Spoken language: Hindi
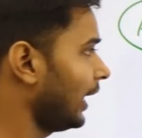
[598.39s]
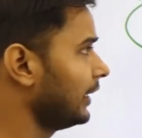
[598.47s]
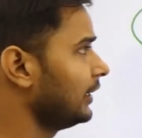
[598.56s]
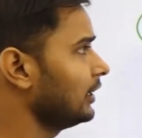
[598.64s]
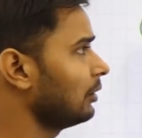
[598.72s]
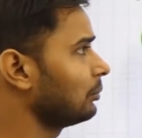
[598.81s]

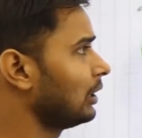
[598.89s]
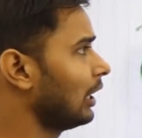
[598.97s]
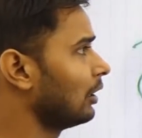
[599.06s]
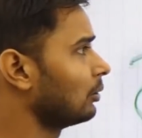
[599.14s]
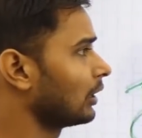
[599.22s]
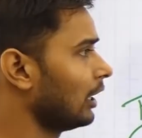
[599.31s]
आइडिया
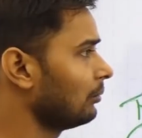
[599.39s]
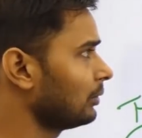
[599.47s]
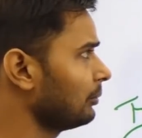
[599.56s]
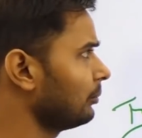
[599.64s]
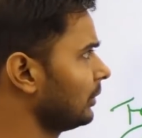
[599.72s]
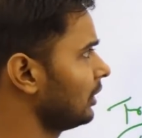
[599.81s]
मिला होगा
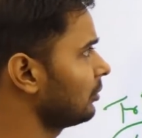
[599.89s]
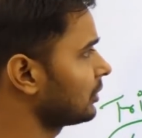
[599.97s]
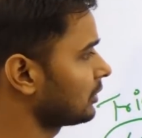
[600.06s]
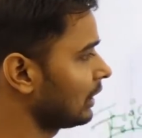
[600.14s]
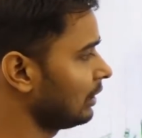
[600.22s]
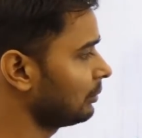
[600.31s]
हमें मेन
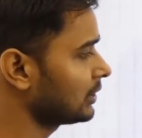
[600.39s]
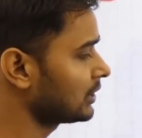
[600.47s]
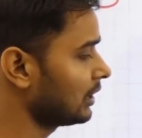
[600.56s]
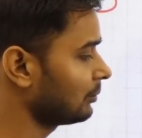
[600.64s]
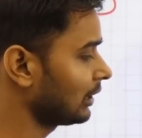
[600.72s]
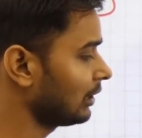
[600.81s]
सिलेबस
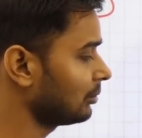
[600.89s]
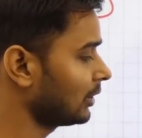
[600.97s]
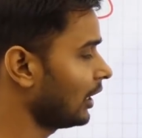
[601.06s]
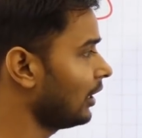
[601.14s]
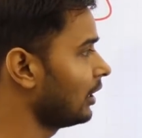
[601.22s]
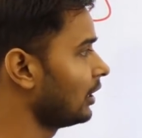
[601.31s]
से मतलब
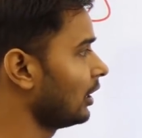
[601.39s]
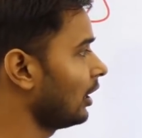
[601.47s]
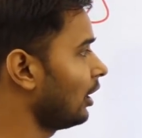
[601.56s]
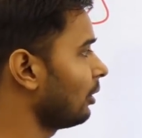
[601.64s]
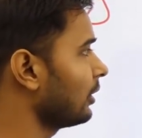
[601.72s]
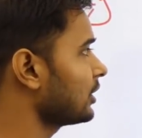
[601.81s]
था
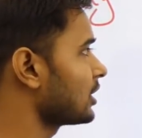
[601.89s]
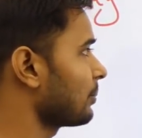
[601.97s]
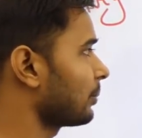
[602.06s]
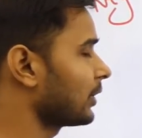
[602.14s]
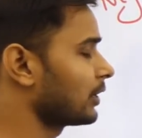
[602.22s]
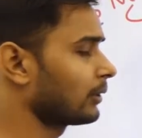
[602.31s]
और
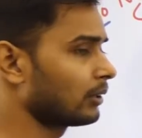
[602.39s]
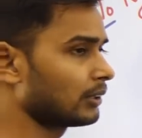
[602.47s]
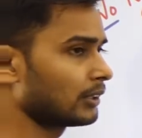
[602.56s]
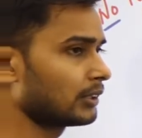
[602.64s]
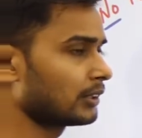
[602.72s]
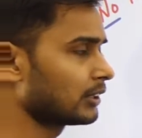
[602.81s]
चैप
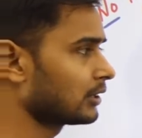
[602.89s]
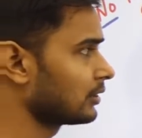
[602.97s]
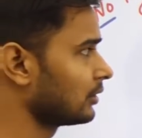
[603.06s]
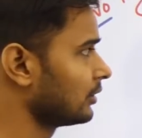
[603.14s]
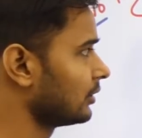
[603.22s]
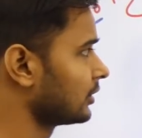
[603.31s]

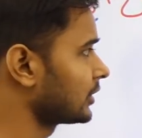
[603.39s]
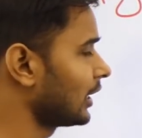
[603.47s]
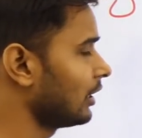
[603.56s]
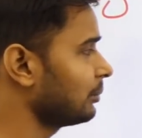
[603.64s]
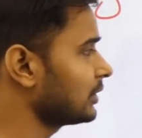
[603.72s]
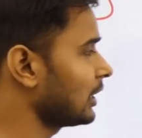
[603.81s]

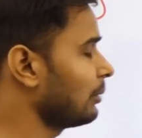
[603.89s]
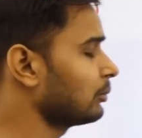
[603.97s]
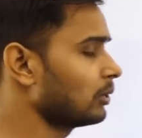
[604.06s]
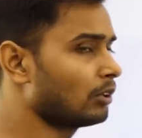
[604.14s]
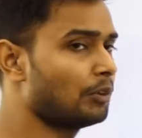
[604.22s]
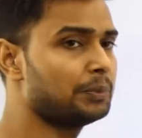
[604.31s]
सिलेबस
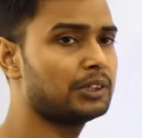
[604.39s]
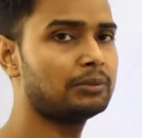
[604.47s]
आपको टॉपिक